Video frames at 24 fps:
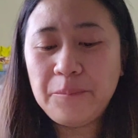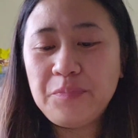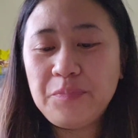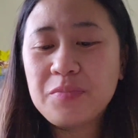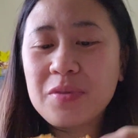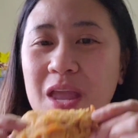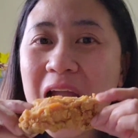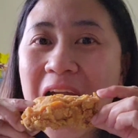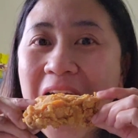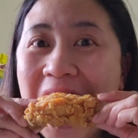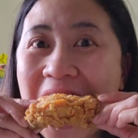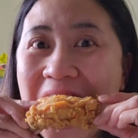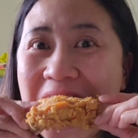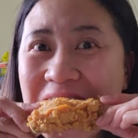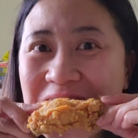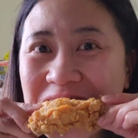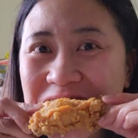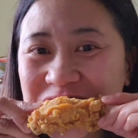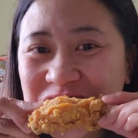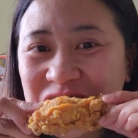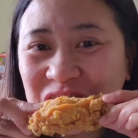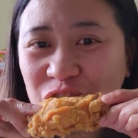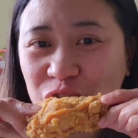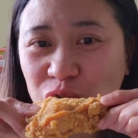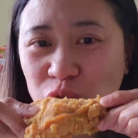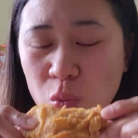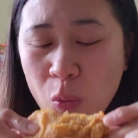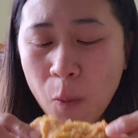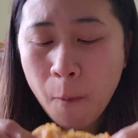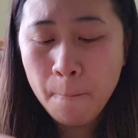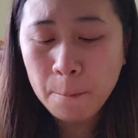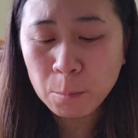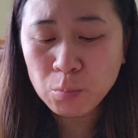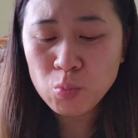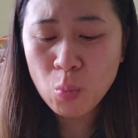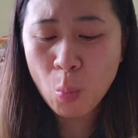Mmm.
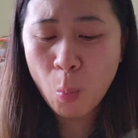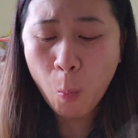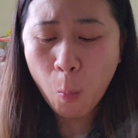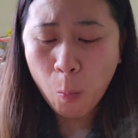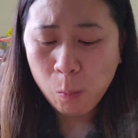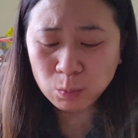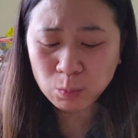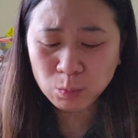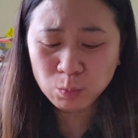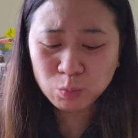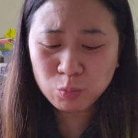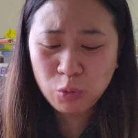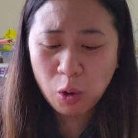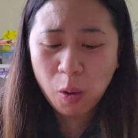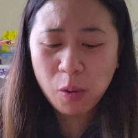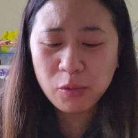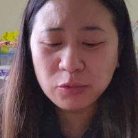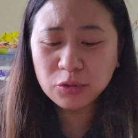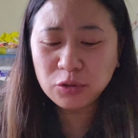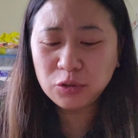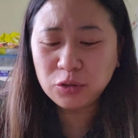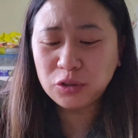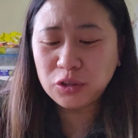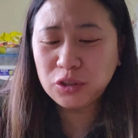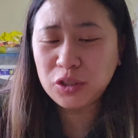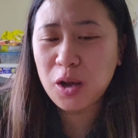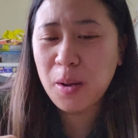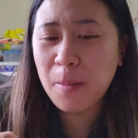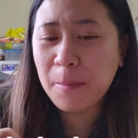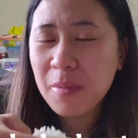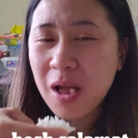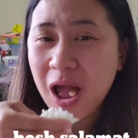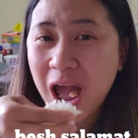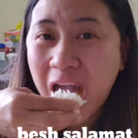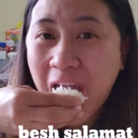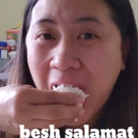Mmm, ang sarap.
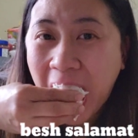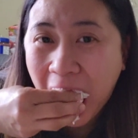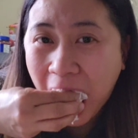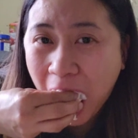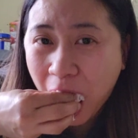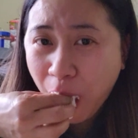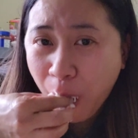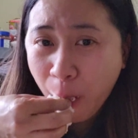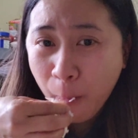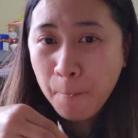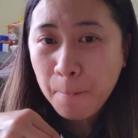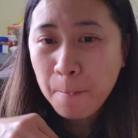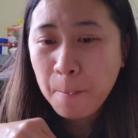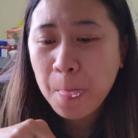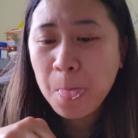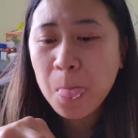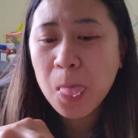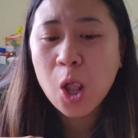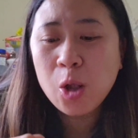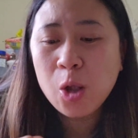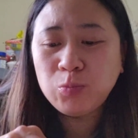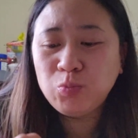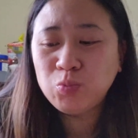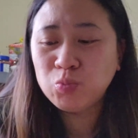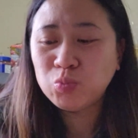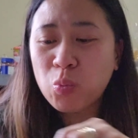Mmm.